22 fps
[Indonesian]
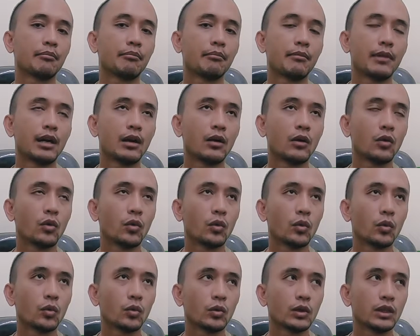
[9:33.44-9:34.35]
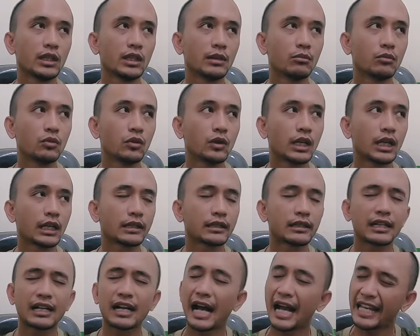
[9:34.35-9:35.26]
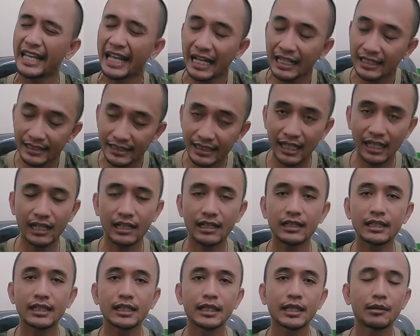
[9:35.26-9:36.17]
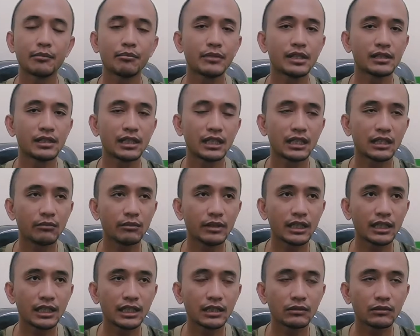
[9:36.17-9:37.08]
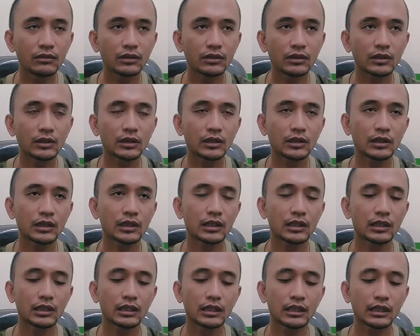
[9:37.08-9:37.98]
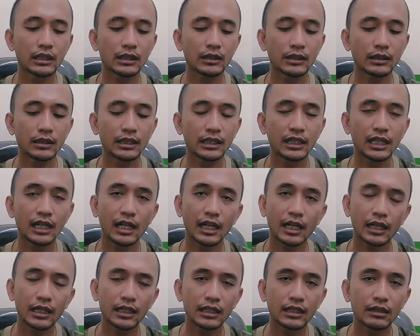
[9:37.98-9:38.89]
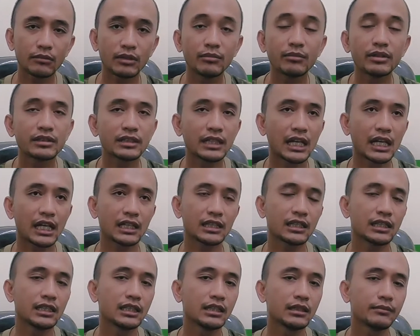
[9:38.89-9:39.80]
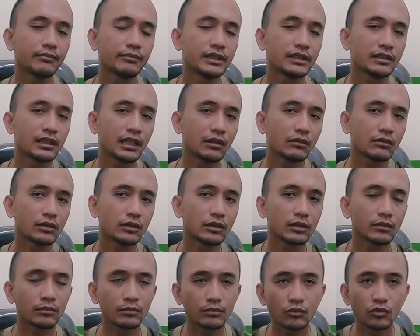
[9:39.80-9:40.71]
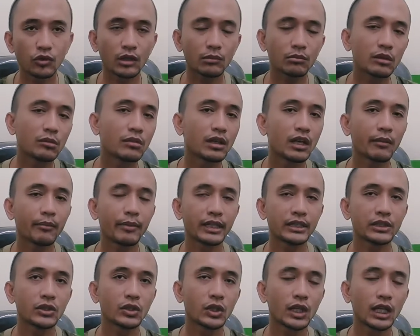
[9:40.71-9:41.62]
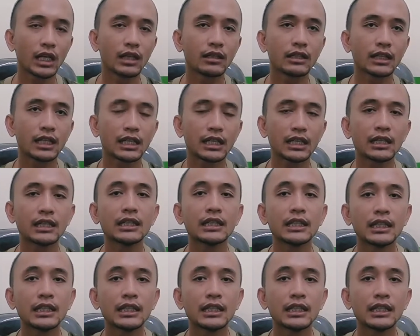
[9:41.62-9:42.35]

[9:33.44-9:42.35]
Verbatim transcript: Mau dibuat kayaknya bisa dibikin untuk yang lebih besar, jadi bisa untuk muat beberapa joran karena